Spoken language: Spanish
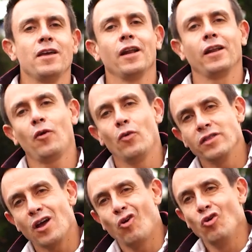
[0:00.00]
IR
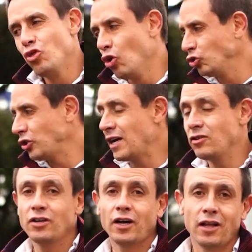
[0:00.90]
cuenta con 12
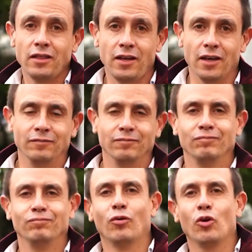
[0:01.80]
años de garantía.
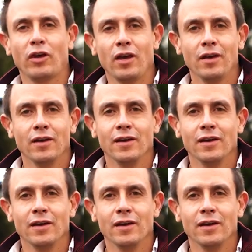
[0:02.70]
¿Por qué?